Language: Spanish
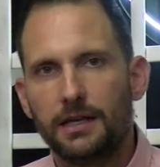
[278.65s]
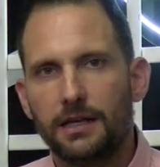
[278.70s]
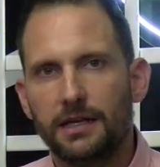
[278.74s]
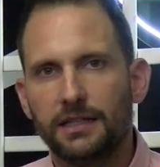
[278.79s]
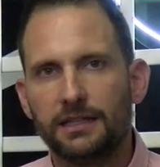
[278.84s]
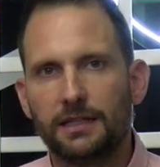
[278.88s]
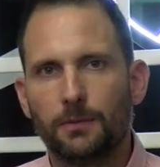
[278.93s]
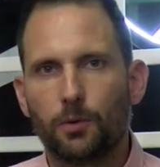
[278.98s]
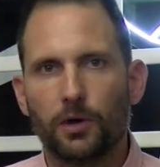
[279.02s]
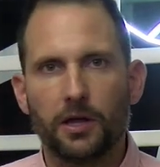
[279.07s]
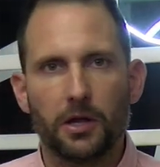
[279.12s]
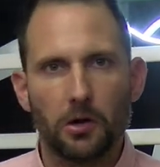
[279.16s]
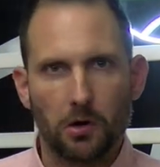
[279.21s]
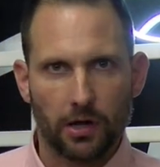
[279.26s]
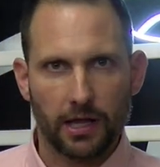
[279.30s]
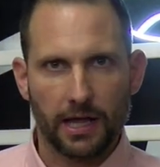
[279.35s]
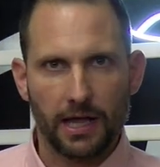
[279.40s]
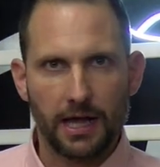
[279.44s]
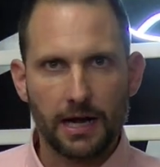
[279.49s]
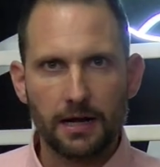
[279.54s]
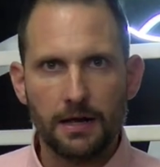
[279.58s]
y te puede
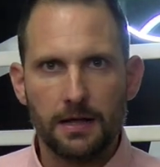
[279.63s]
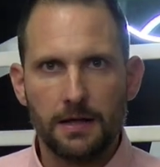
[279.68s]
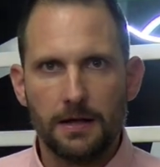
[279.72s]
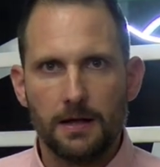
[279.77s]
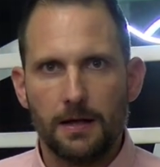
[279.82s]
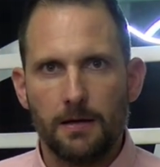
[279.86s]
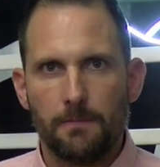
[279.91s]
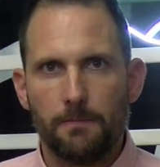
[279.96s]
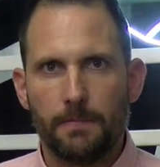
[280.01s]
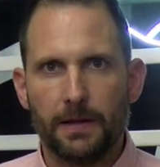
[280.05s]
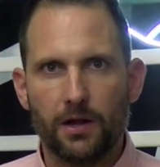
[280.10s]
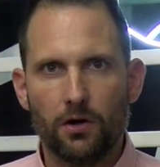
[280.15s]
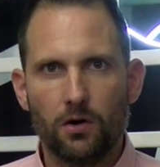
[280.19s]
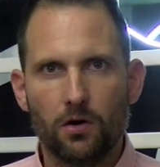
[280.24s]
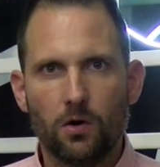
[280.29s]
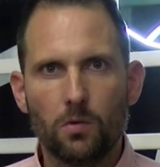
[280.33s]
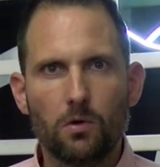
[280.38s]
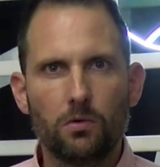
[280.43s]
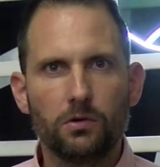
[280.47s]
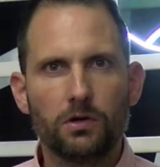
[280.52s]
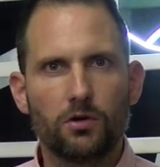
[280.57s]
noquear pero
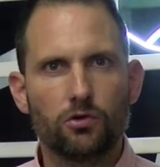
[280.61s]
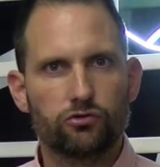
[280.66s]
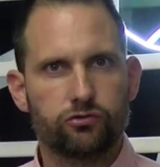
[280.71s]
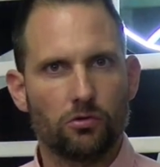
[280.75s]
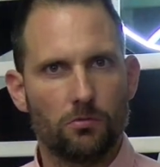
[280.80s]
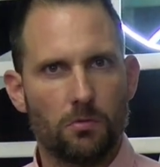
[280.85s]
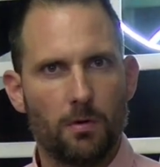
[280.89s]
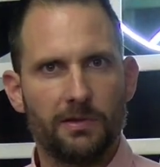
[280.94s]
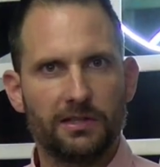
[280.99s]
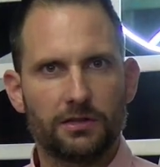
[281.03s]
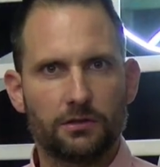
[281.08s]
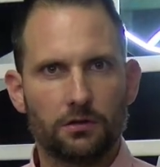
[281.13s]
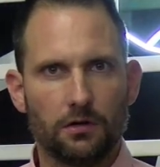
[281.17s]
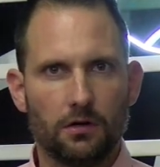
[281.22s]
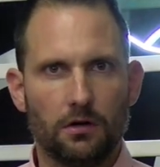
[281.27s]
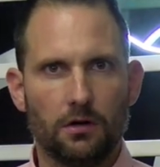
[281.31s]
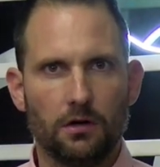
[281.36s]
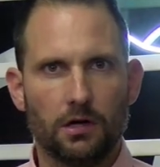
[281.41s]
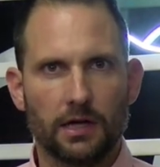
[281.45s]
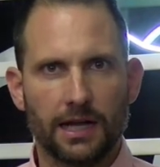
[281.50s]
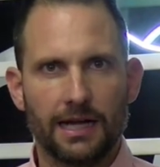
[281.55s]
hubo incluso un
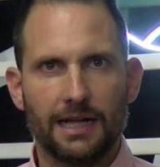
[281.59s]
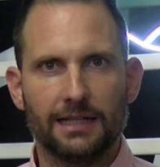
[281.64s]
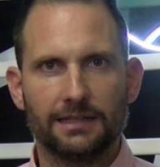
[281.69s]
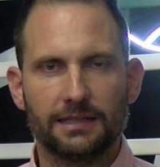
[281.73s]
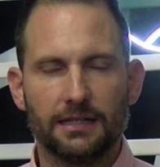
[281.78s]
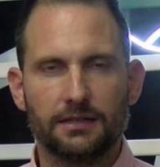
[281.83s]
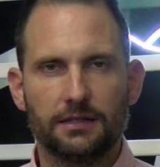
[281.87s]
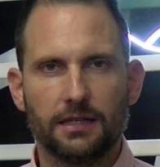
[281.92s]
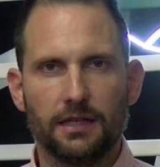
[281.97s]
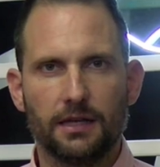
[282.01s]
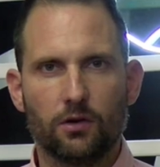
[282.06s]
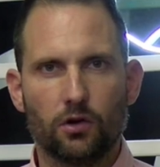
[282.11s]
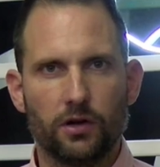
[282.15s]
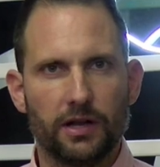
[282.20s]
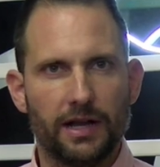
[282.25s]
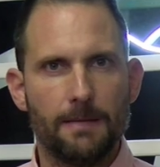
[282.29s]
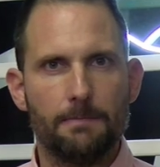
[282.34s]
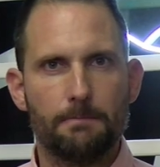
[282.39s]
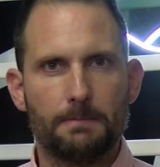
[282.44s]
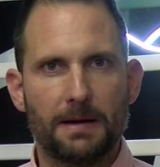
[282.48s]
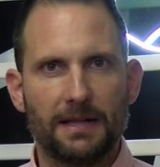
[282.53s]
momento en que el Atlético con el
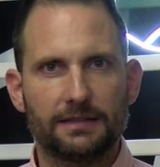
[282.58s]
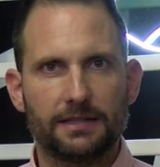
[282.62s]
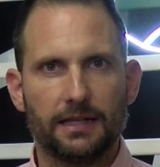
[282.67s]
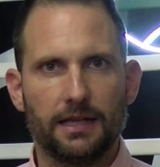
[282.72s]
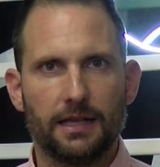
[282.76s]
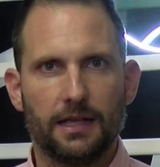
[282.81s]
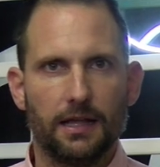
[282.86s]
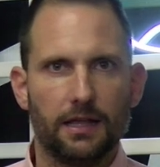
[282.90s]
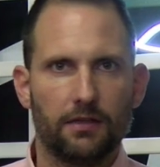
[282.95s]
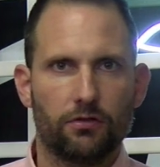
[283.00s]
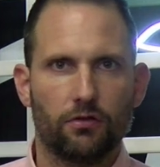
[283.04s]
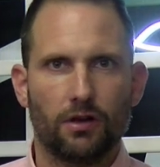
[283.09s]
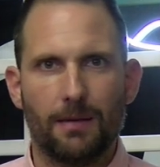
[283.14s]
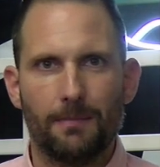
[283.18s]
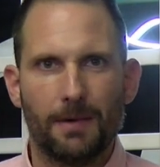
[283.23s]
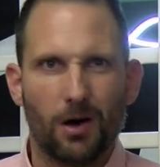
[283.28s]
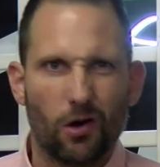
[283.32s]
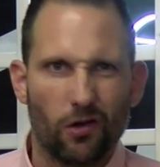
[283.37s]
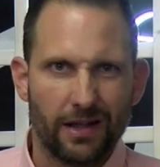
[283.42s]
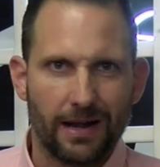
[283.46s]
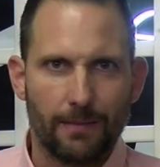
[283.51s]
empate hizo el
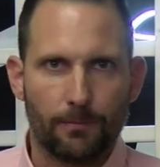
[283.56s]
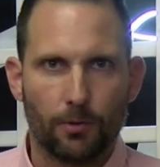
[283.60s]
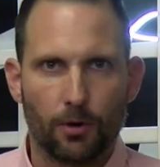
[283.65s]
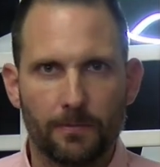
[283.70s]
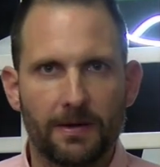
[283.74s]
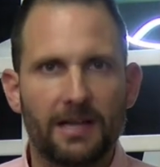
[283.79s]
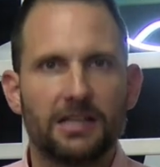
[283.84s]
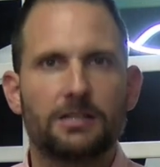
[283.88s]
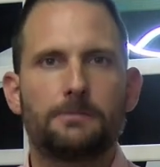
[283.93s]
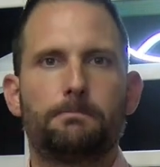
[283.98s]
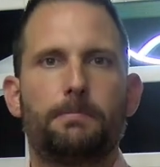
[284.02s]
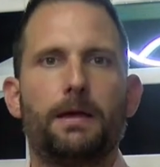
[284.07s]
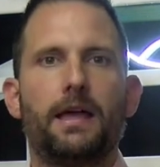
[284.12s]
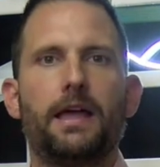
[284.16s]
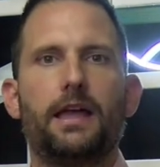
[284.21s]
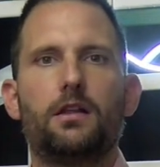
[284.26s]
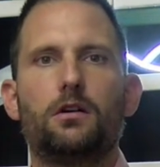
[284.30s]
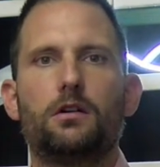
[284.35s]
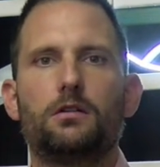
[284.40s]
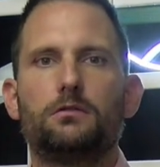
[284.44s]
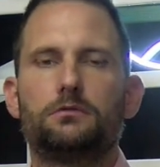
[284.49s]
amago de ir por más,
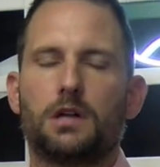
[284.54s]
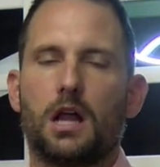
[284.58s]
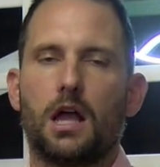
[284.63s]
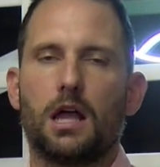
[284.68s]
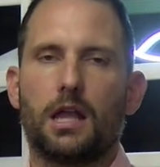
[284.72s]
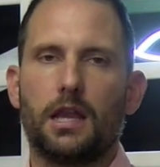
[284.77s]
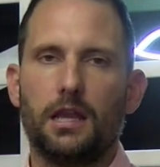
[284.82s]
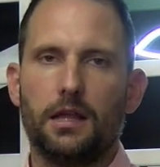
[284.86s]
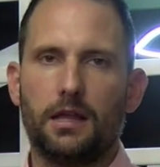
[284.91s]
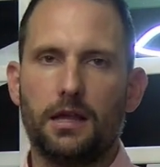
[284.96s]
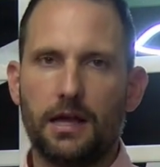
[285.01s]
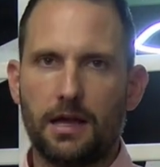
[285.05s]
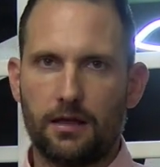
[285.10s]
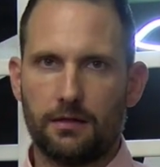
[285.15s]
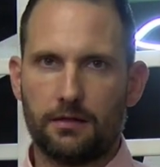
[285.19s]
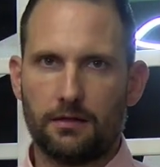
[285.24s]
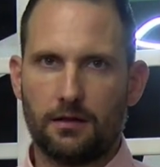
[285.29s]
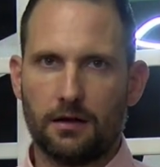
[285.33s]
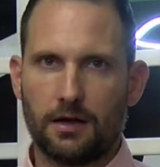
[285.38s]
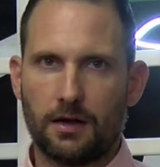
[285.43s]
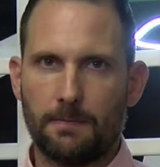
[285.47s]
pero
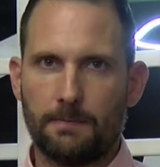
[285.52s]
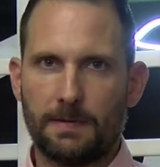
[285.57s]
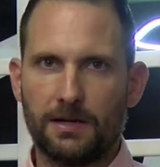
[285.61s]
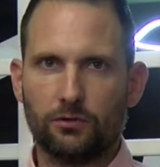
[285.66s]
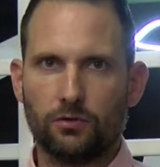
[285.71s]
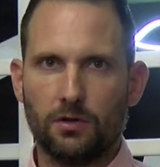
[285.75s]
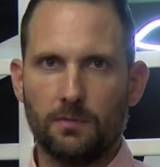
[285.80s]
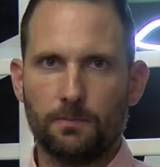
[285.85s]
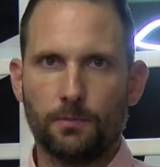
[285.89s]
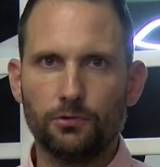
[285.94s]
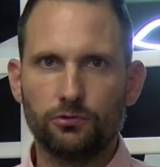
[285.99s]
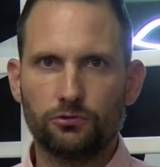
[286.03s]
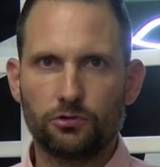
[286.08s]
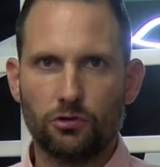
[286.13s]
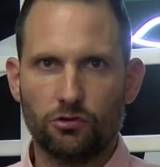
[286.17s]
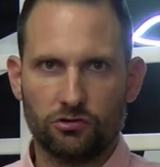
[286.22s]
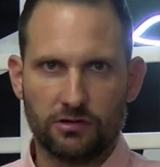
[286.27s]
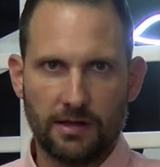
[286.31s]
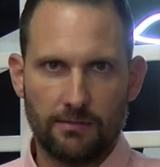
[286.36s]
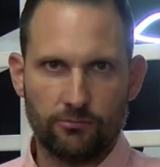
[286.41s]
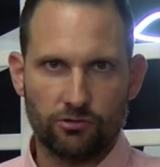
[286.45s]
tranquilidad, reparto de puntos,
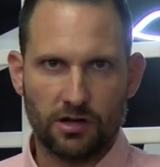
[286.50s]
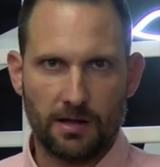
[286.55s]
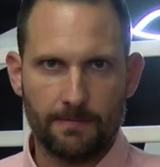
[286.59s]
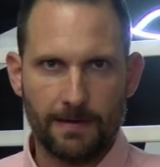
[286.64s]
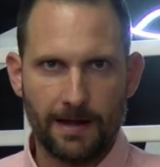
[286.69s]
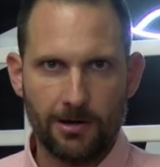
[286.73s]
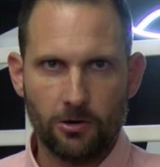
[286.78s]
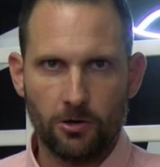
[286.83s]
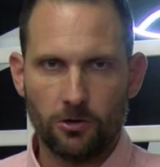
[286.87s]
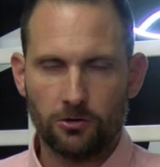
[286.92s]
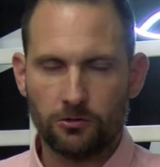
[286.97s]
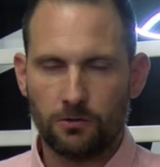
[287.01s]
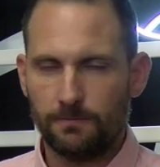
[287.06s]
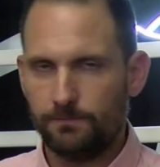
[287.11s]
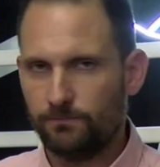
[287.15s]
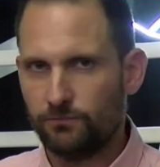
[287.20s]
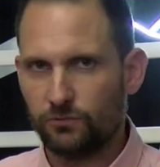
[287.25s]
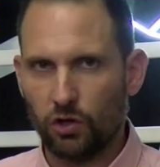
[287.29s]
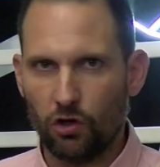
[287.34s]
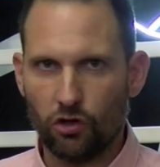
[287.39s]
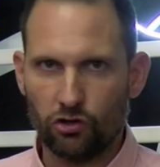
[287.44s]
nos damos la mano,
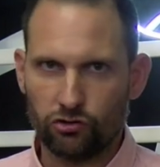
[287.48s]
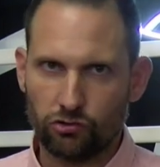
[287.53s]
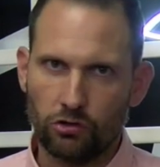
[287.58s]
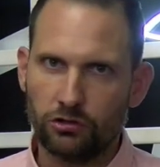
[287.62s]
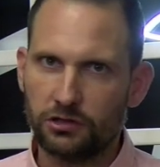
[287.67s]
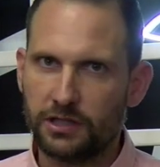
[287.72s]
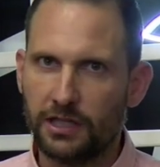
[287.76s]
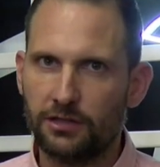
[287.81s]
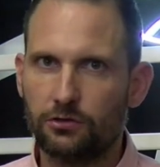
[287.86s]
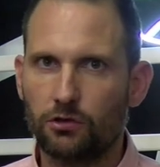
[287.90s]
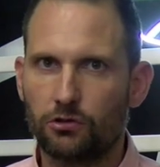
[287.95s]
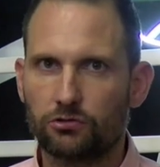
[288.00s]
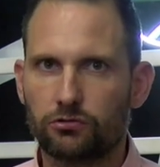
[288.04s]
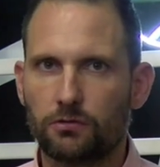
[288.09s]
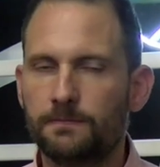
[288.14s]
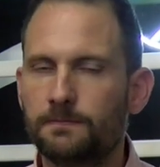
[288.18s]
todos contentos.